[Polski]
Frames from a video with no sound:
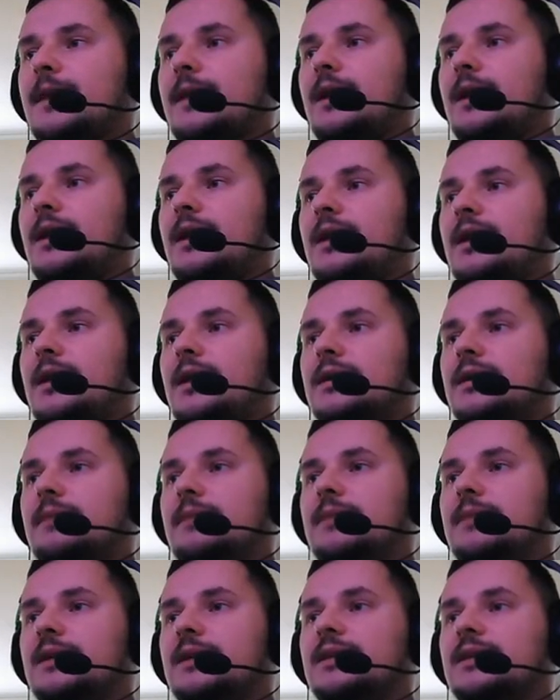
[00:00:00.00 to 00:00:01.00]
A
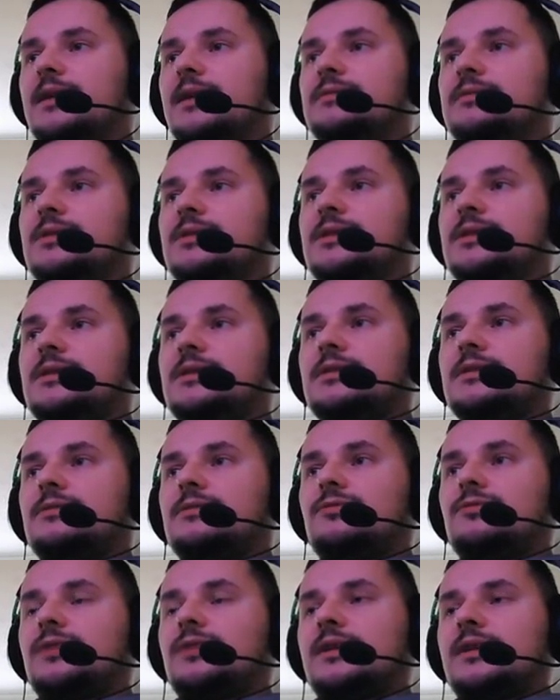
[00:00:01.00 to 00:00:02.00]
gem legendarny
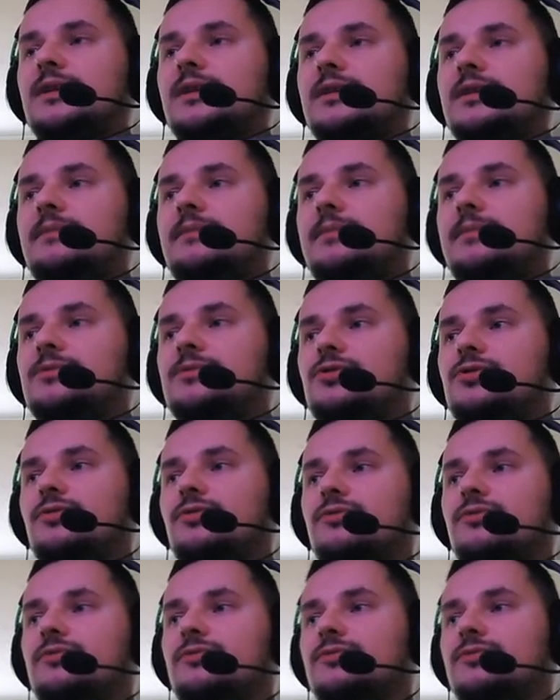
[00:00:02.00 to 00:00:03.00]
tutaj na tym
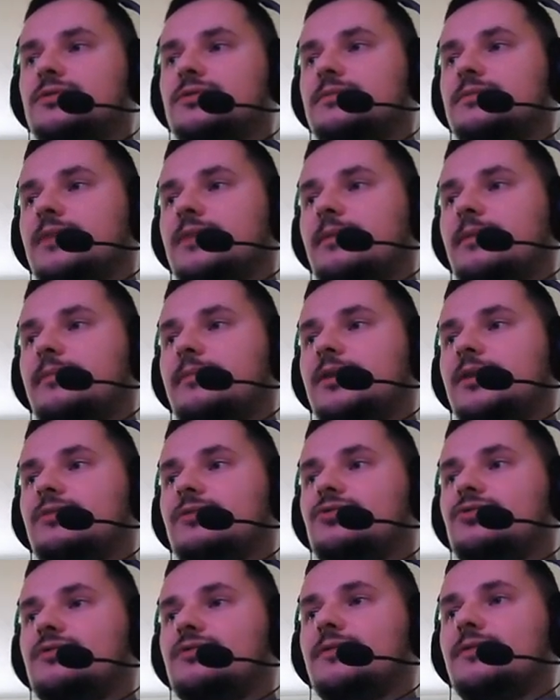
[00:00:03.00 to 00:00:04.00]
pierścionku, który miałam
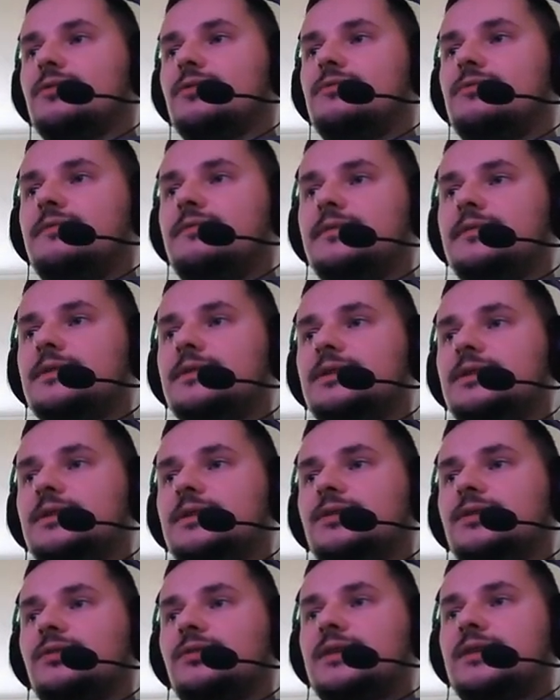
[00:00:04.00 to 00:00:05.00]
jedność żywiołów,
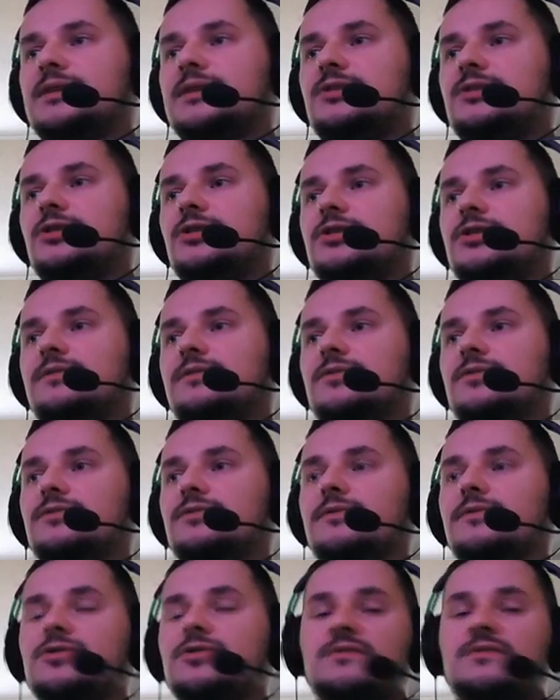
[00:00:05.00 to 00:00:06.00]
to jest dziedzictwo
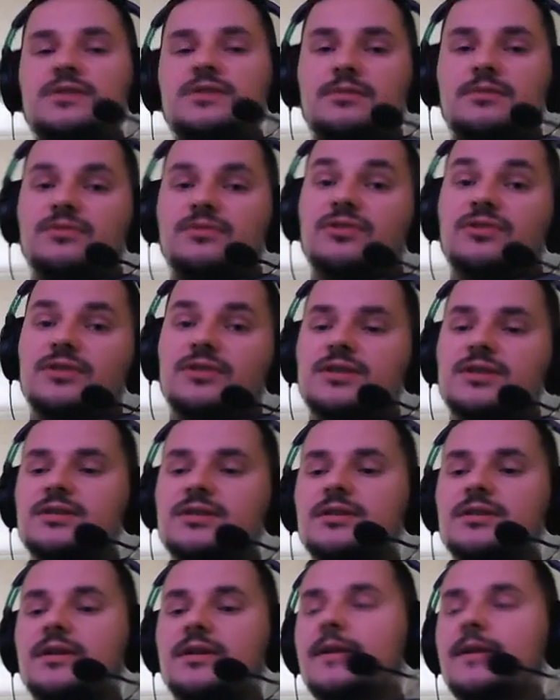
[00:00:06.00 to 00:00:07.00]
snów oczywiście, bo to
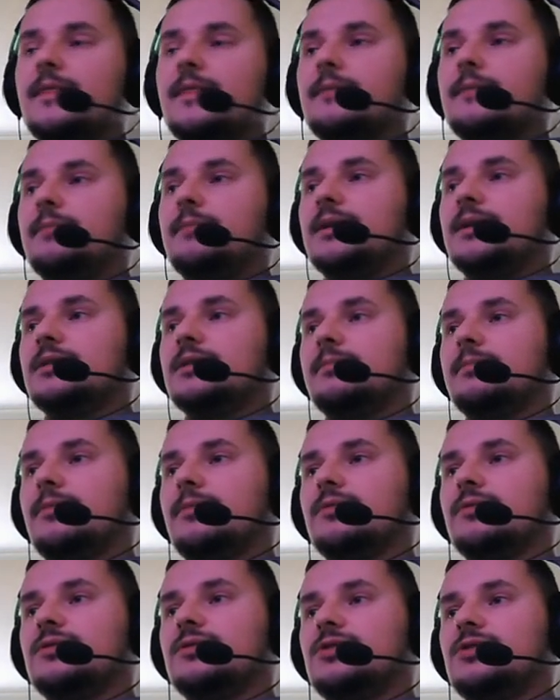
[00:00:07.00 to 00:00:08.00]
jest build
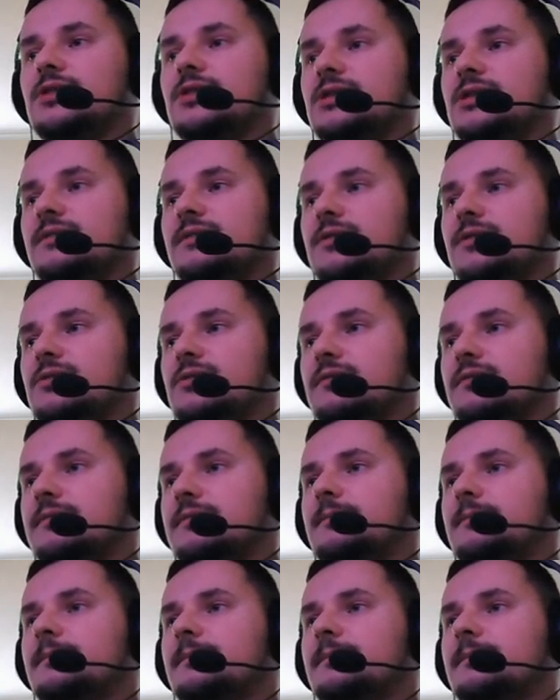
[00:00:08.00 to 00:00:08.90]
pod dziedzictwo snów.